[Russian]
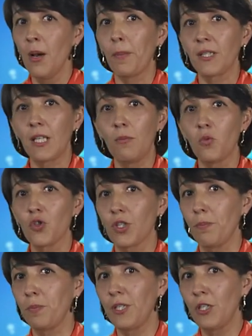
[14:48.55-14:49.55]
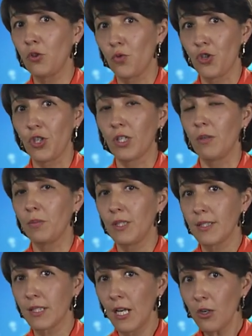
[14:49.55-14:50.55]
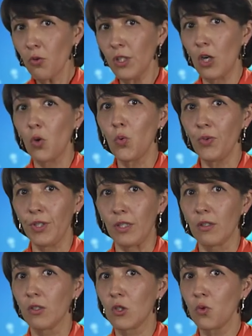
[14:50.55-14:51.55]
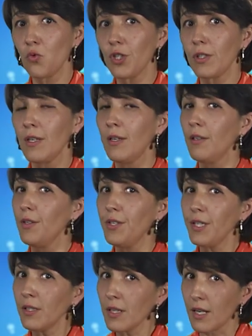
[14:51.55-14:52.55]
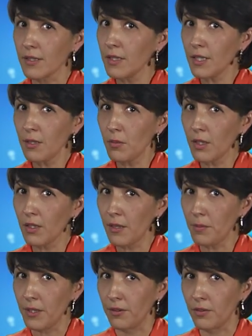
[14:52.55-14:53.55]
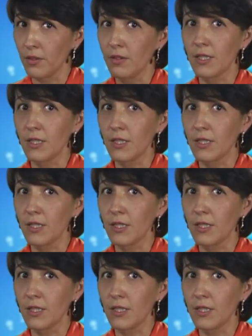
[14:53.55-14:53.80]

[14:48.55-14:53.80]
потому что переносчиком кислорода у них служит не красный гемоглобин,